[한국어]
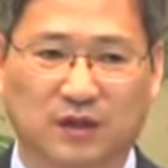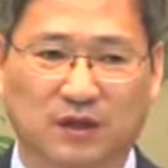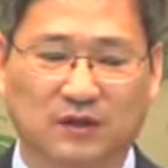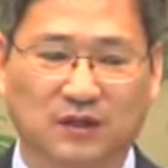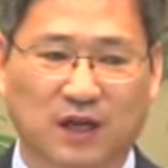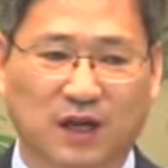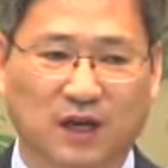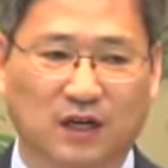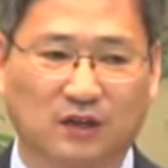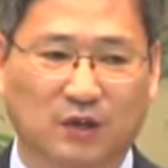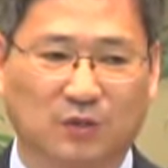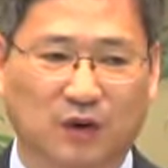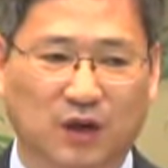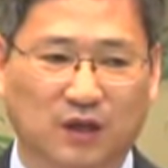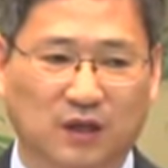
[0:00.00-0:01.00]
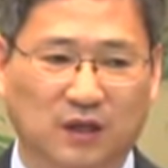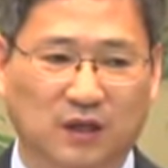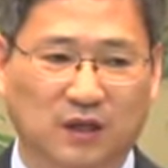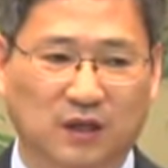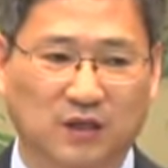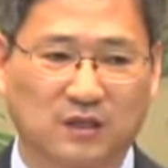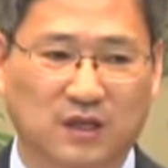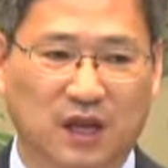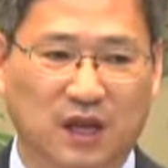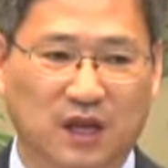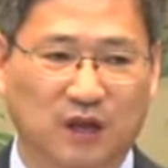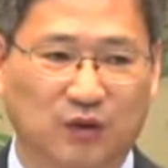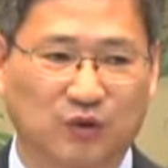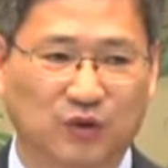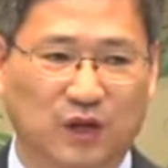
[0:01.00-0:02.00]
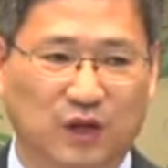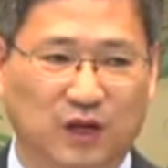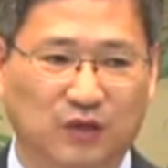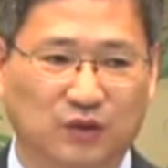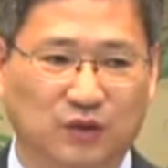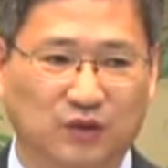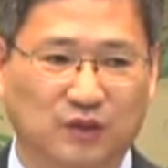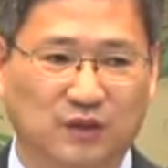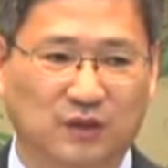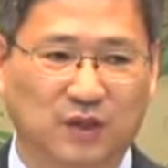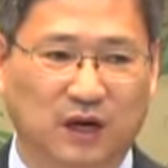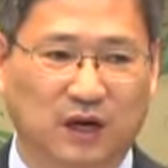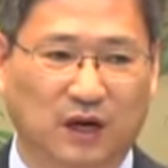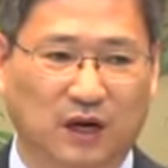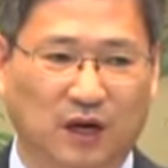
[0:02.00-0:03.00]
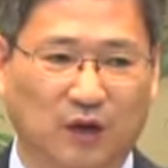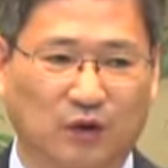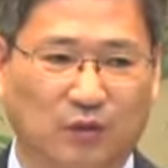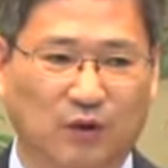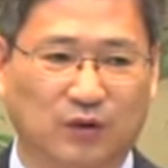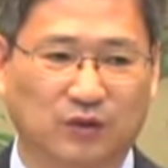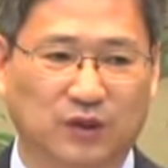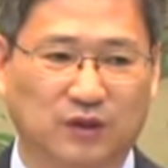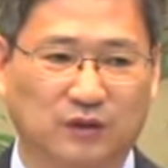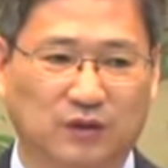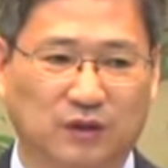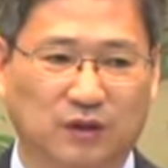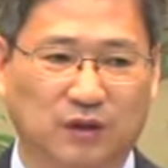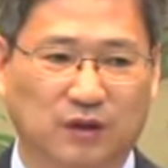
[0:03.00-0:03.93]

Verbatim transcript: 세계를 정복했던 세계의 군대를 가지고 있었던 나라가 애굽의 군대지